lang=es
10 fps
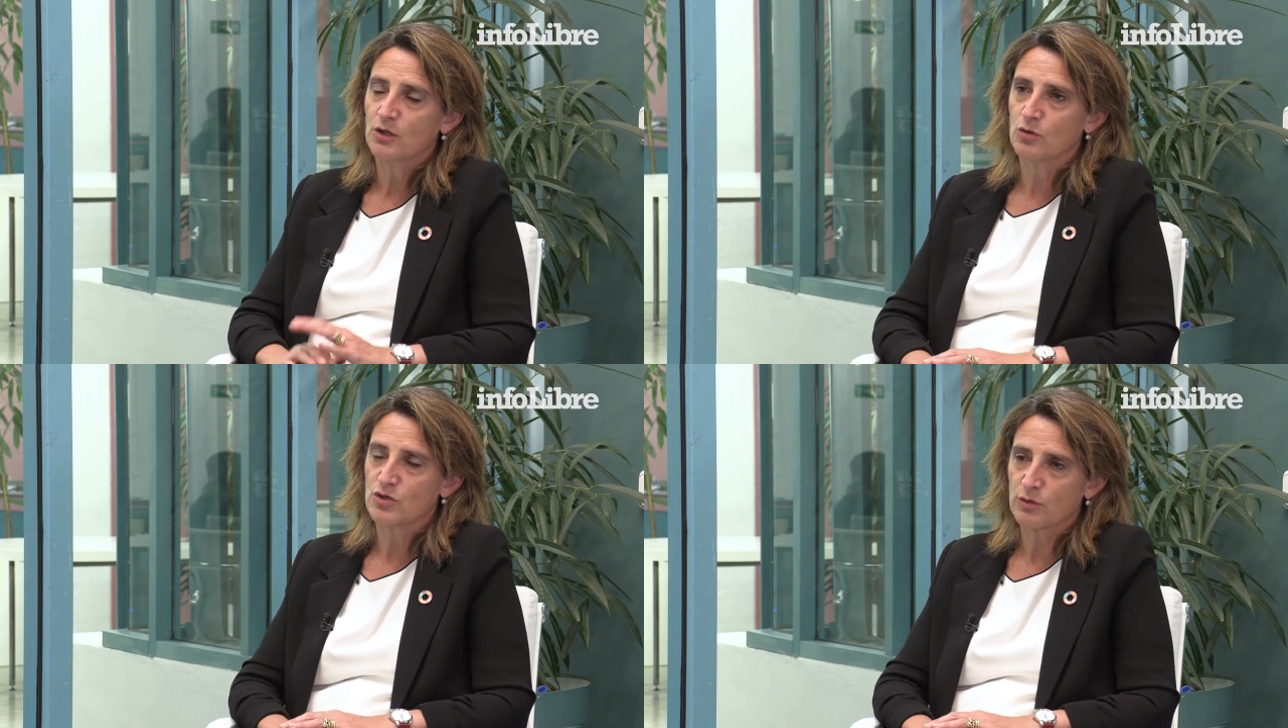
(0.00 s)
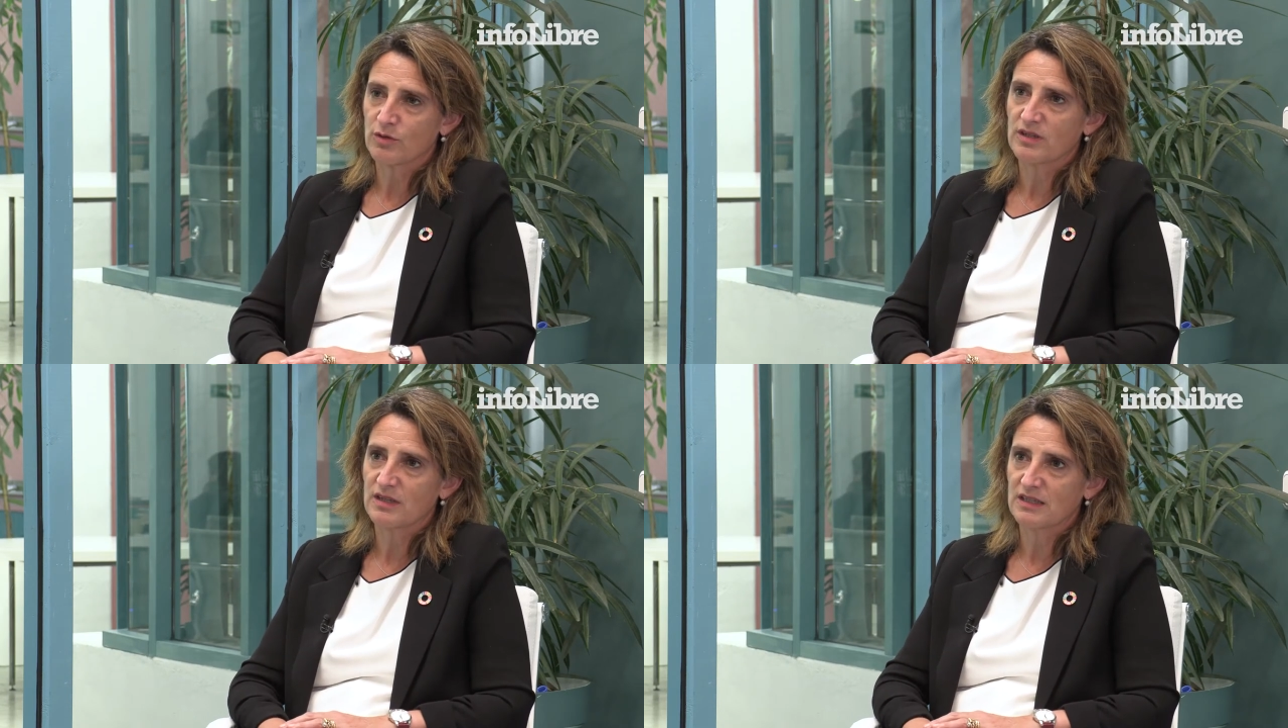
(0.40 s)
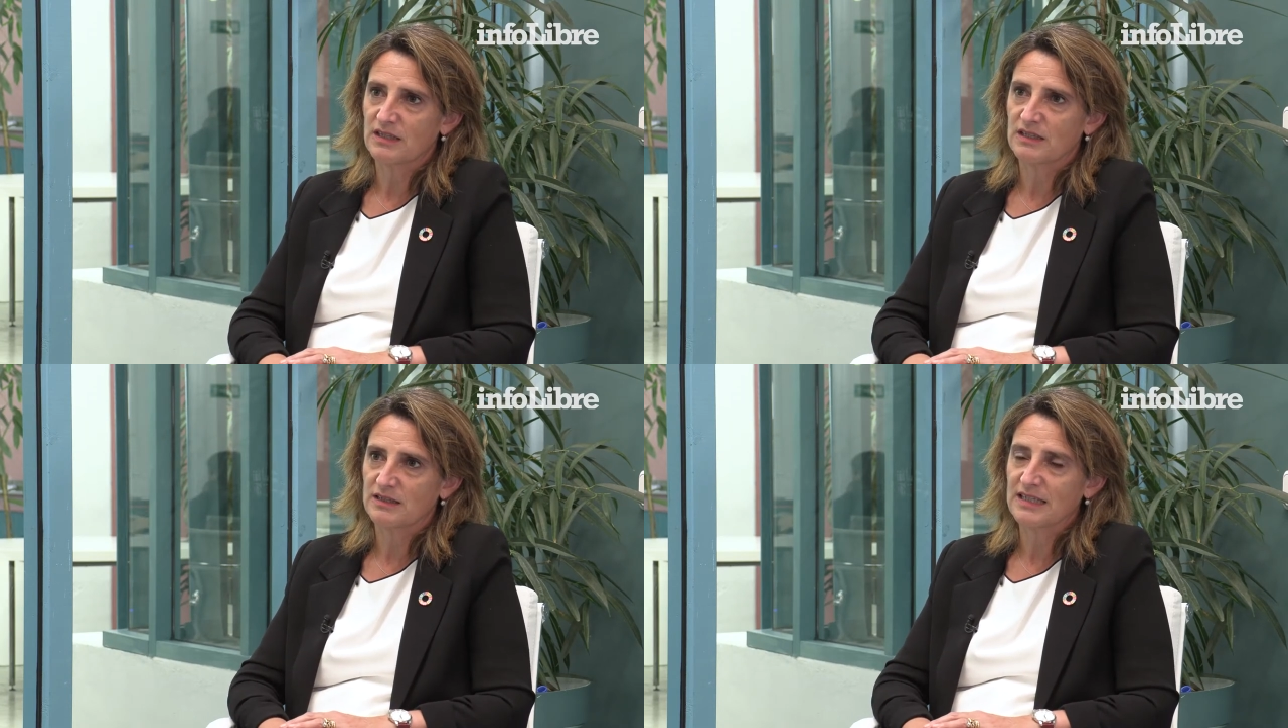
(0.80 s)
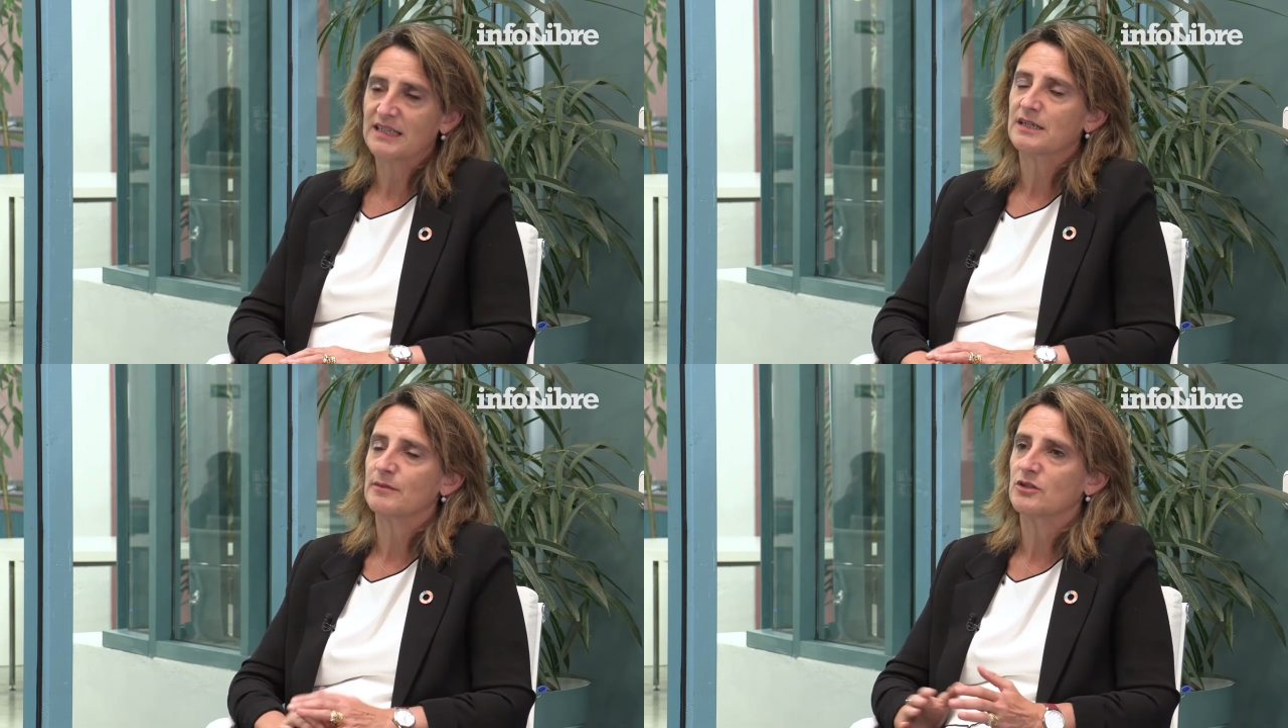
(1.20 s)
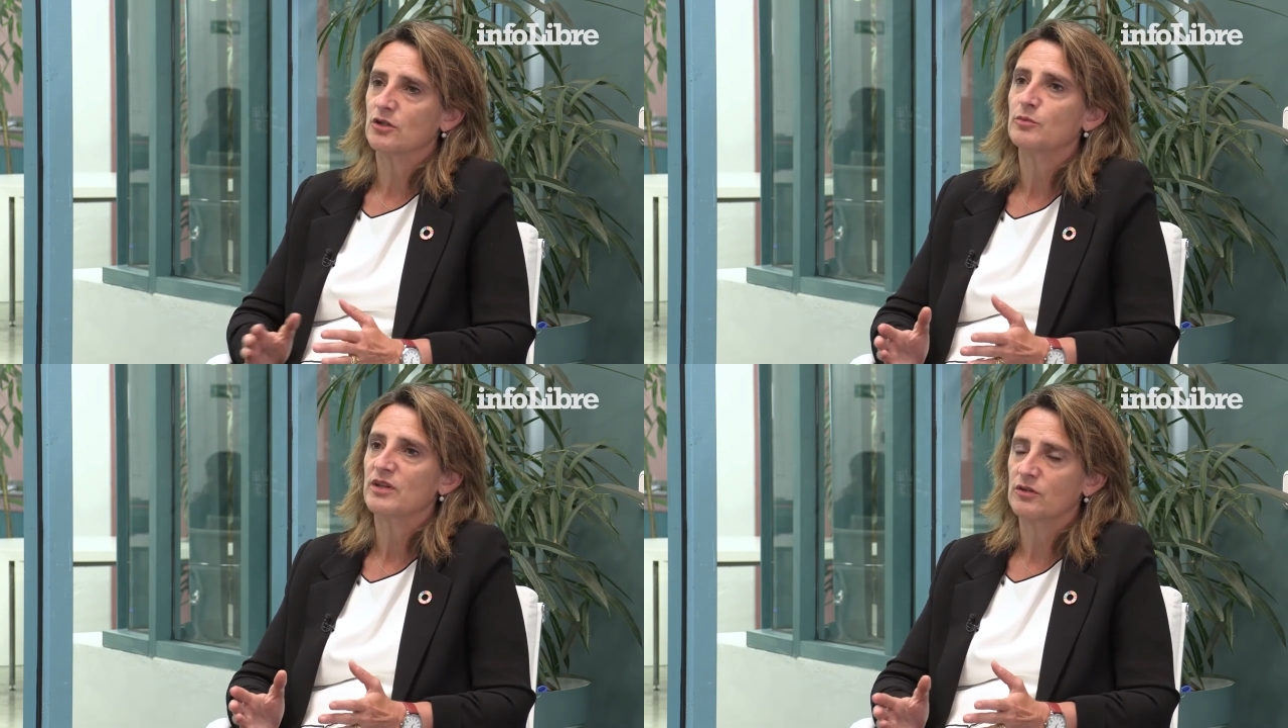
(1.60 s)
consecuencia del, del, incremento
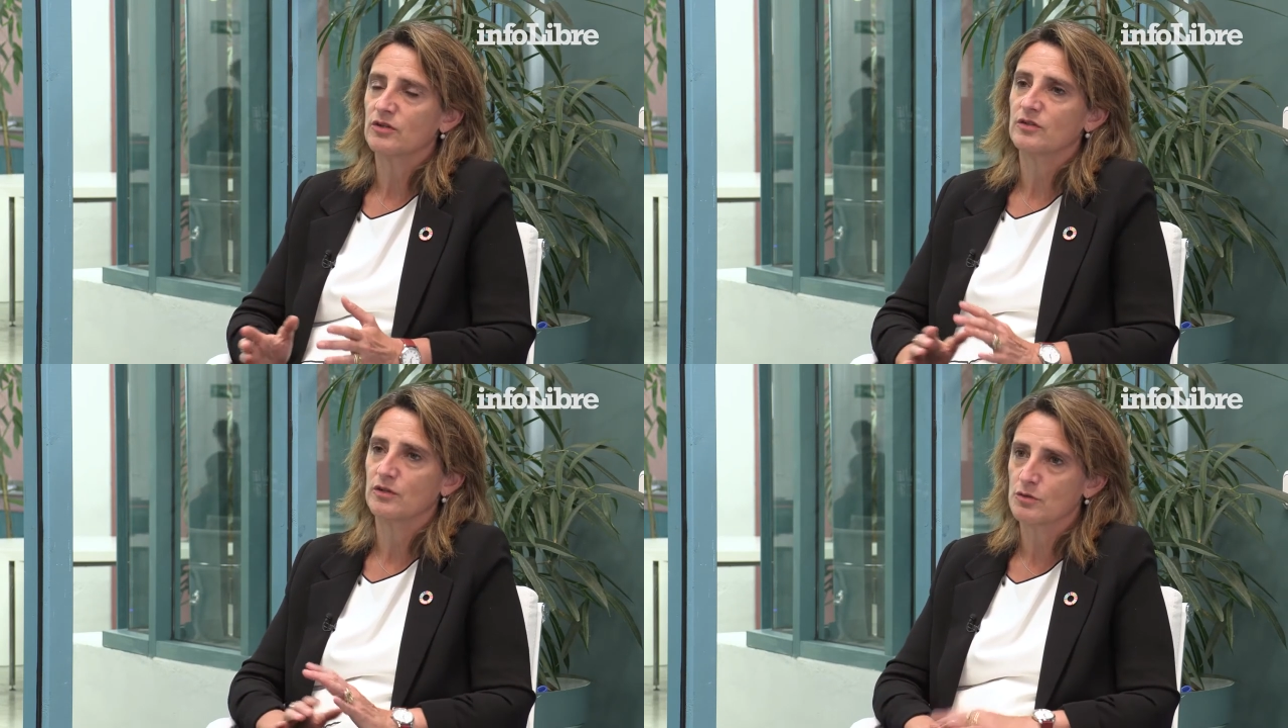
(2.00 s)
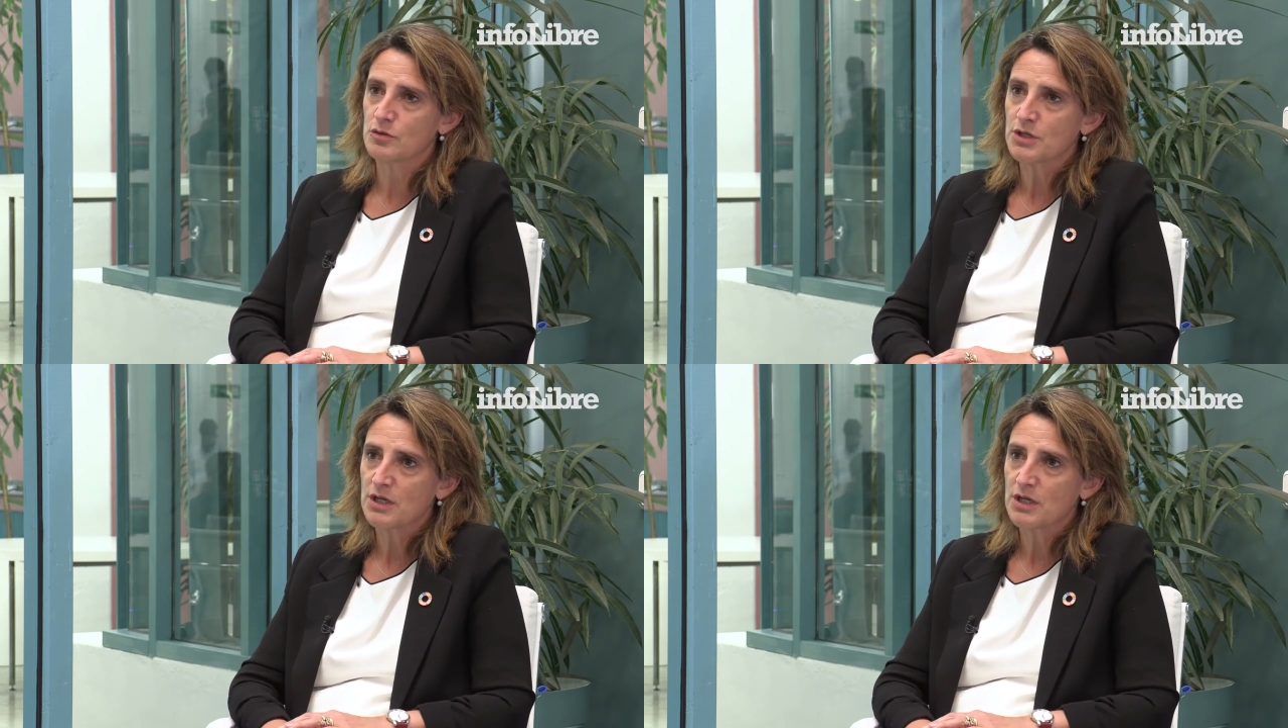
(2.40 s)
del precio de CO2.